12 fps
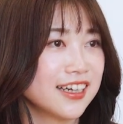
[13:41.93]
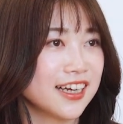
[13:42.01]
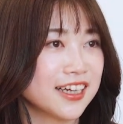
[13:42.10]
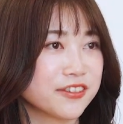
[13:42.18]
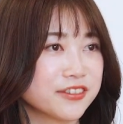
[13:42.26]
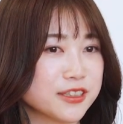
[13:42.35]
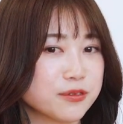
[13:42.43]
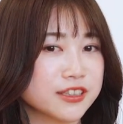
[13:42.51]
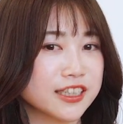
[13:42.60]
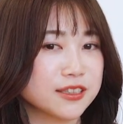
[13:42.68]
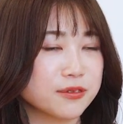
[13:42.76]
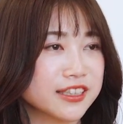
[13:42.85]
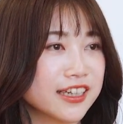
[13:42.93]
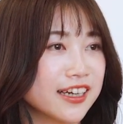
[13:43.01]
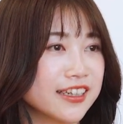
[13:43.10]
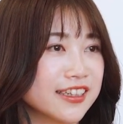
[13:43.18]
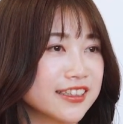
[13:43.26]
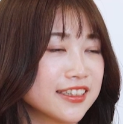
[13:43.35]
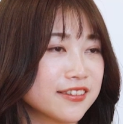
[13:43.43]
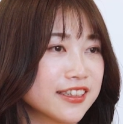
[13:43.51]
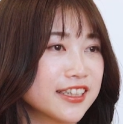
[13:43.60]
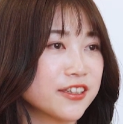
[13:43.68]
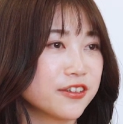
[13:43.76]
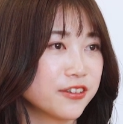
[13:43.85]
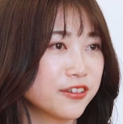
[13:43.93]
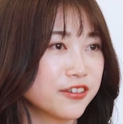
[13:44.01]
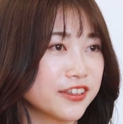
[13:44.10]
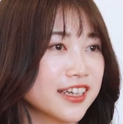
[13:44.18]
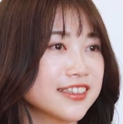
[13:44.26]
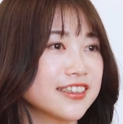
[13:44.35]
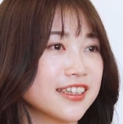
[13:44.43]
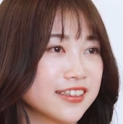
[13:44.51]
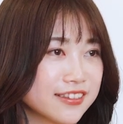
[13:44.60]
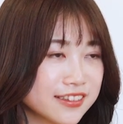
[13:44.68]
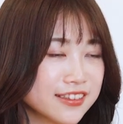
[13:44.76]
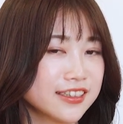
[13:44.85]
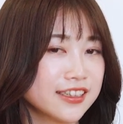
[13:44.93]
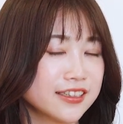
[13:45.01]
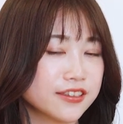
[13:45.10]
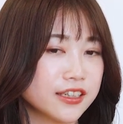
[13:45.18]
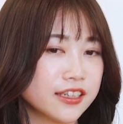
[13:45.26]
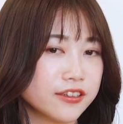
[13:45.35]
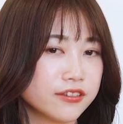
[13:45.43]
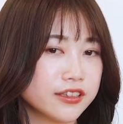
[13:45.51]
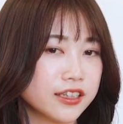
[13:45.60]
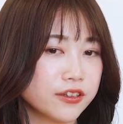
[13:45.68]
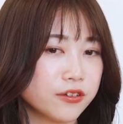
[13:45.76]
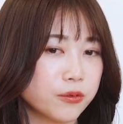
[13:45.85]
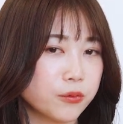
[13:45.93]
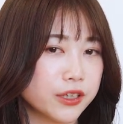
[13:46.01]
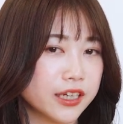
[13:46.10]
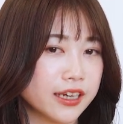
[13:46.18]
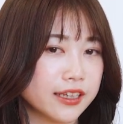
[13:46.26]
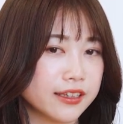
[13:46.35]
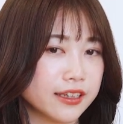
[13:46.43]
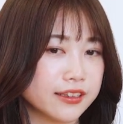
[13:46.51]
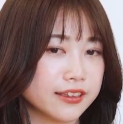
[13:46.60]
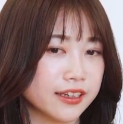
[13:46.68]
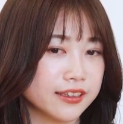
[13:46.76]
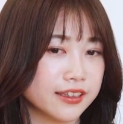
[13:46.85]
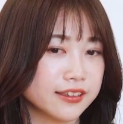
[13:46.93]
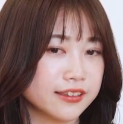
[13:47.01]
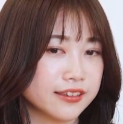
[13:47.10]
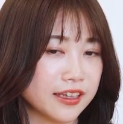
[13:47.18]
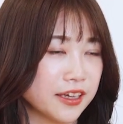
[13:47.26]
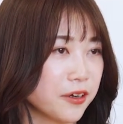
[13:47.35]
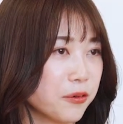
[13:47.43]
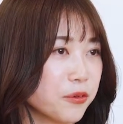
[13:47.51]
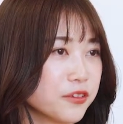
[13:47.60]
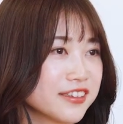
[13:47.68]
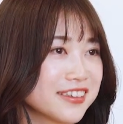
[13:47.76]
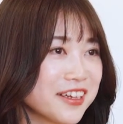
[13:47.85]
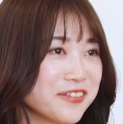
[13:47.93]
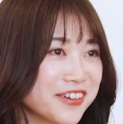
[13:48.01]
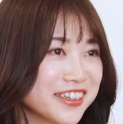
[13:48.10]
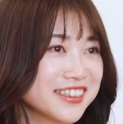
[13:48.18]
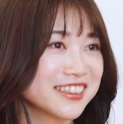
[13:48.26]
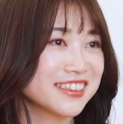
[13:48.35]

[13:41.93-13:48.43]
あの自分たちの世界に出せる企業を増やしていくそれによって日本を盛り上げていきたいなって思っていま